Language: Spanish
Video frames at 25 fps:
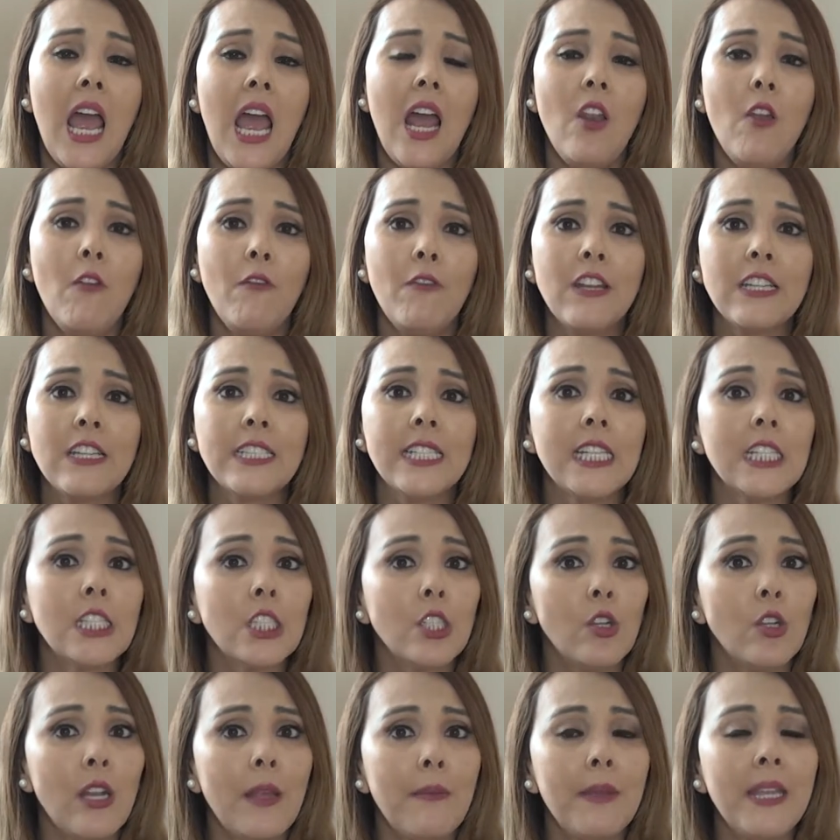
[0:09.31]
al ofrecer
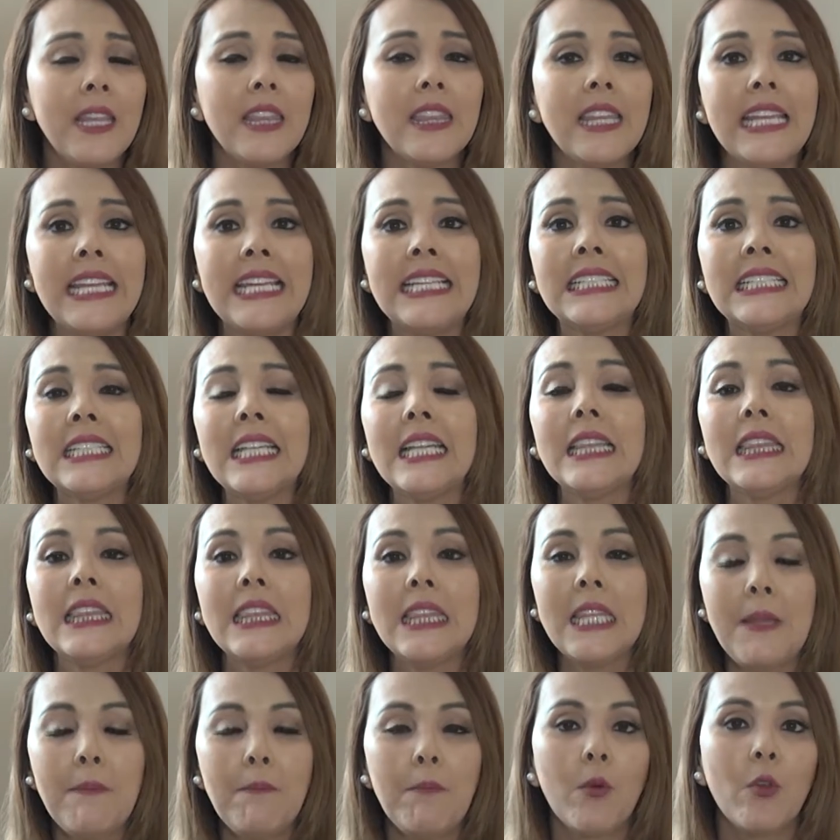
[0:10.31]
solamente este
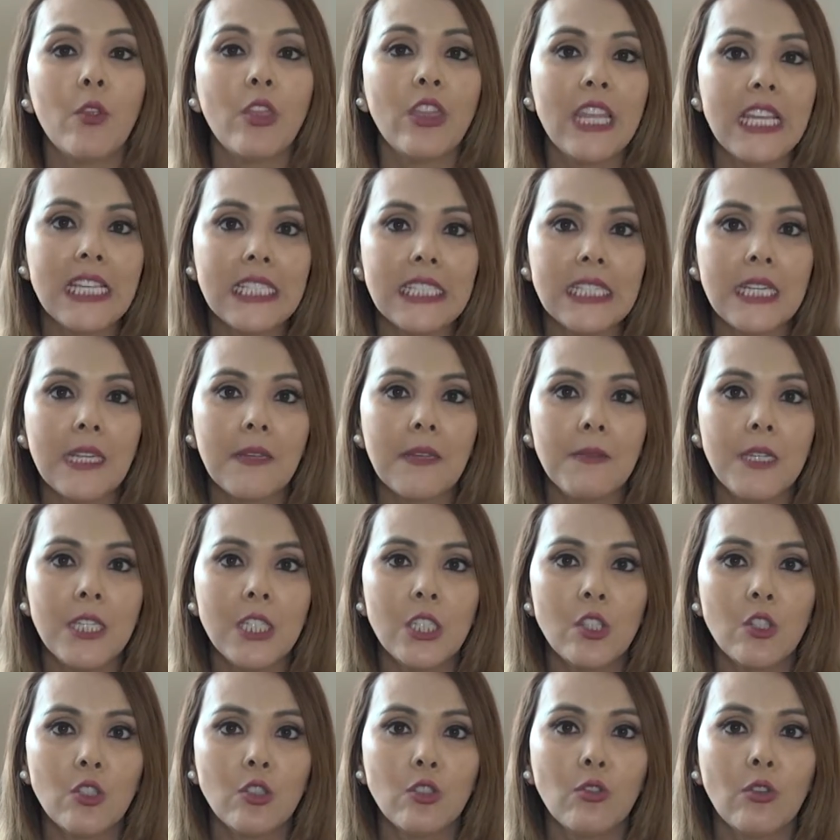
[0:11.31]
tipo de
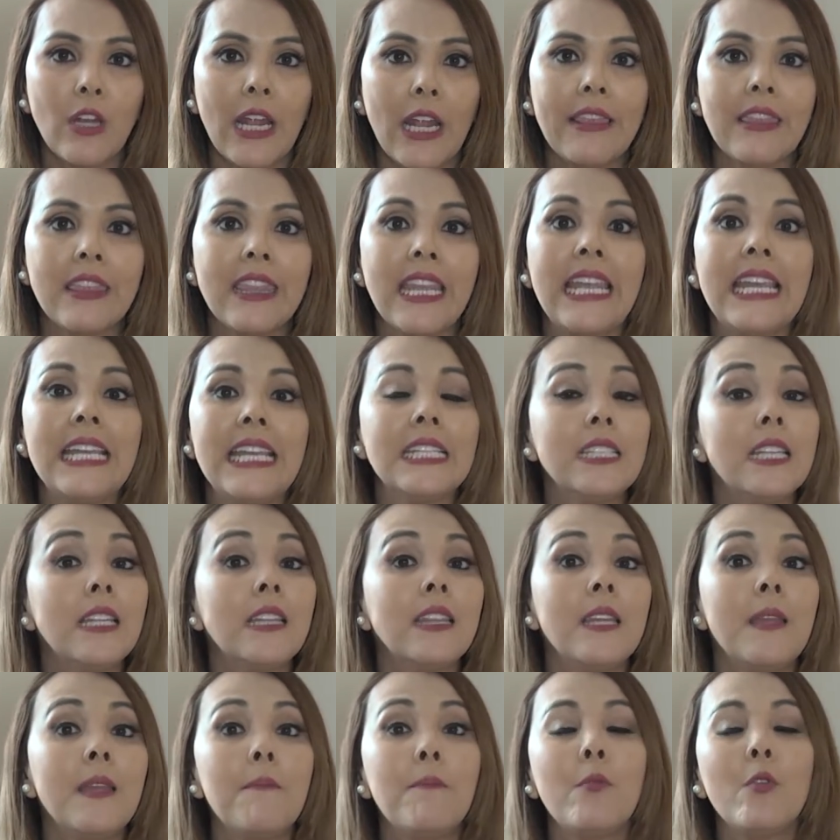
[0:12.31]
servicios durante este
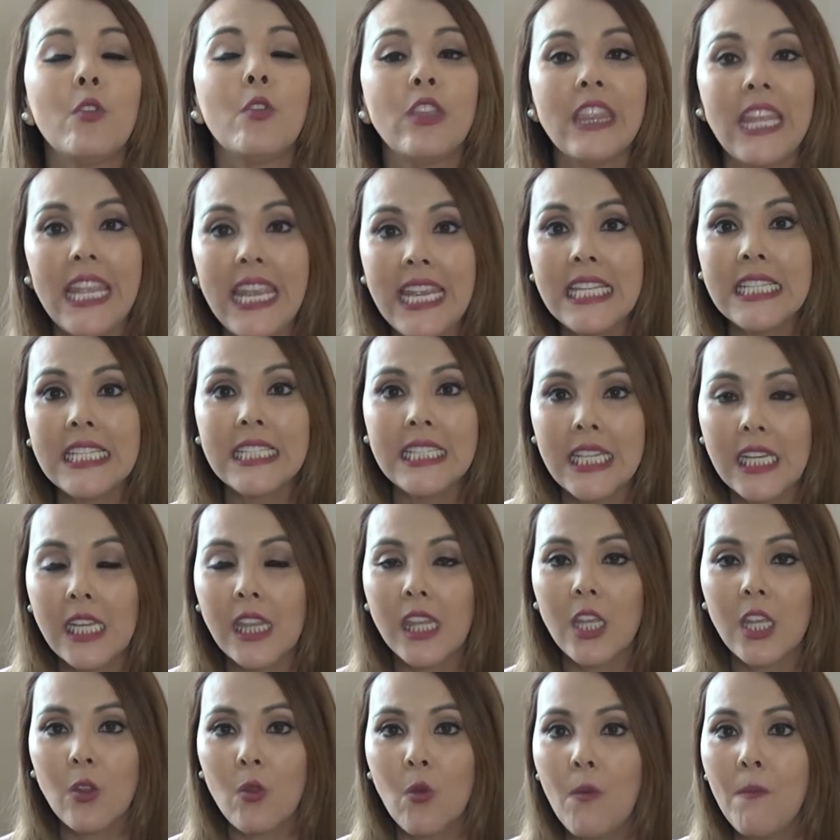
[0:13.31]
tiempo de
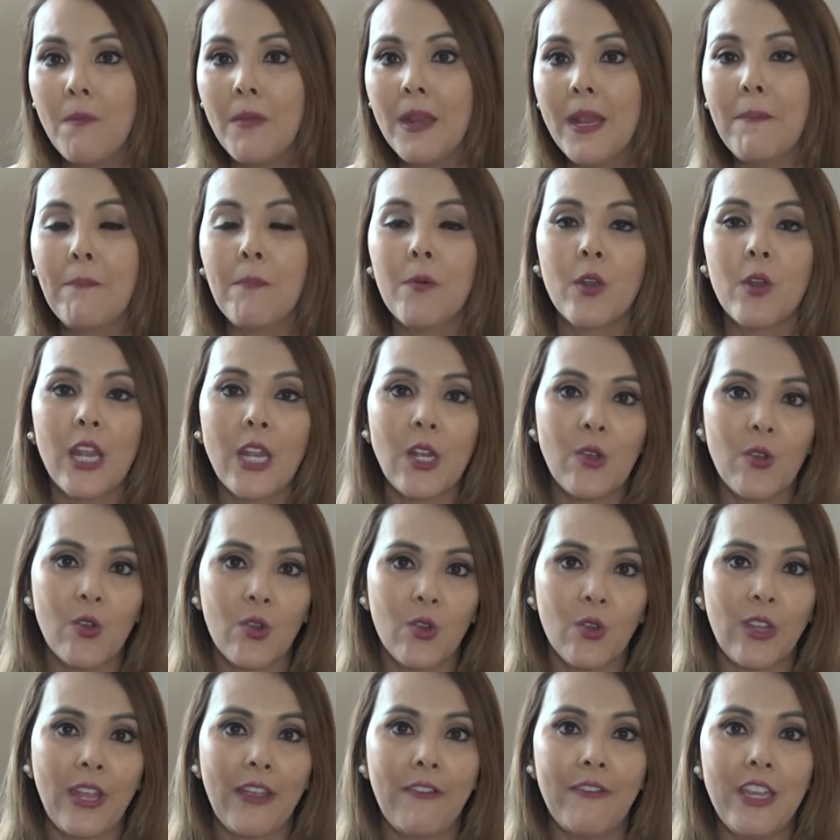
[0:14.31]
incertidumbre por el
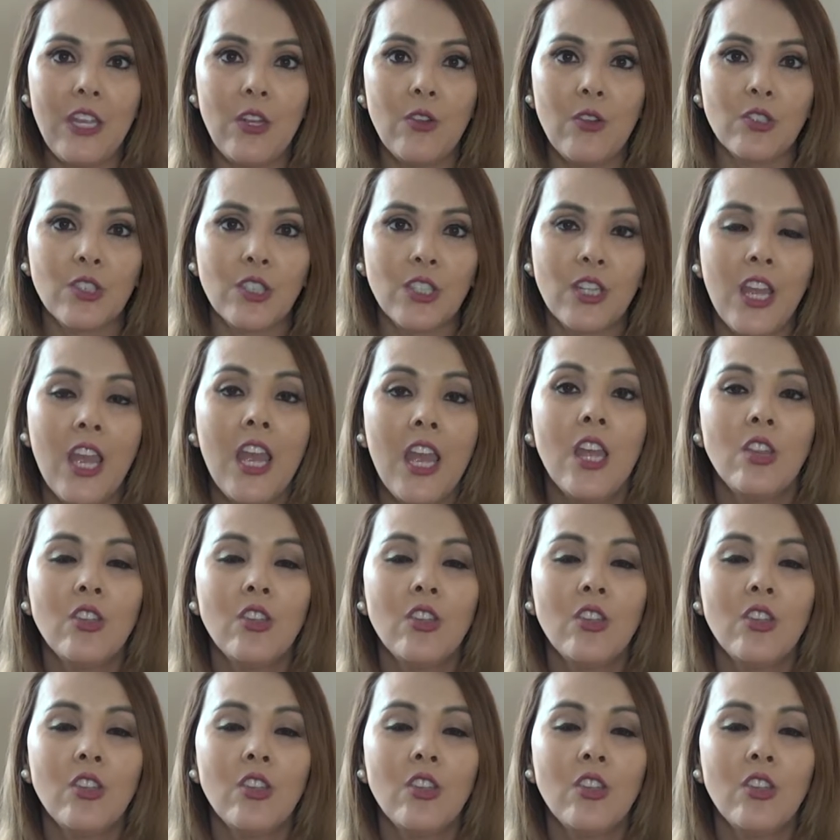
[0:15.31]
coronavirus.